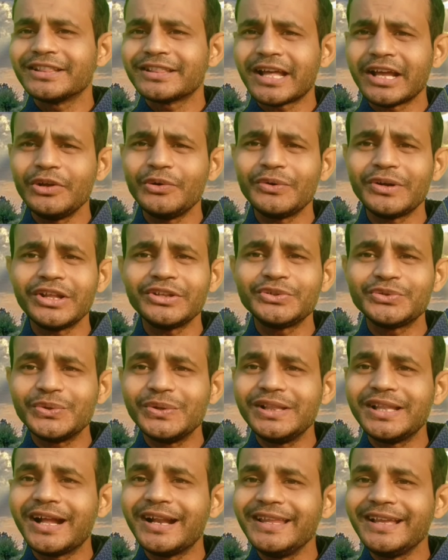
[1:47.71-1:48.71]
তাই ওনার
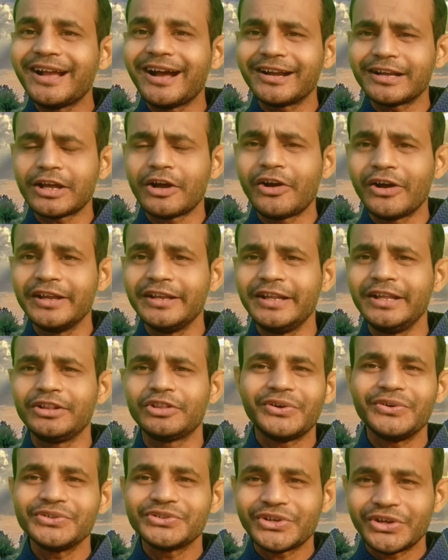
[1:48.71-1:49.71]
চুল দাড়ি কাটা হয়নি
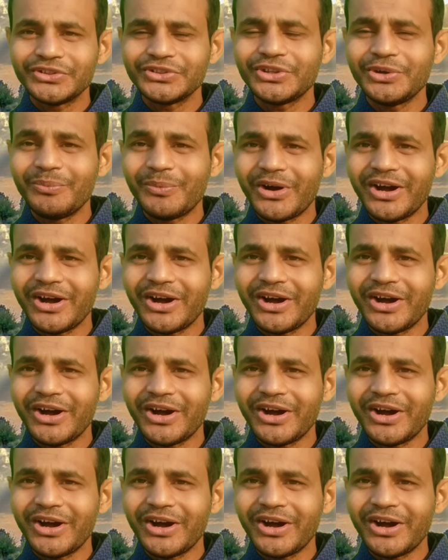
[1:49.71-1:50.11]
তখন সন্ত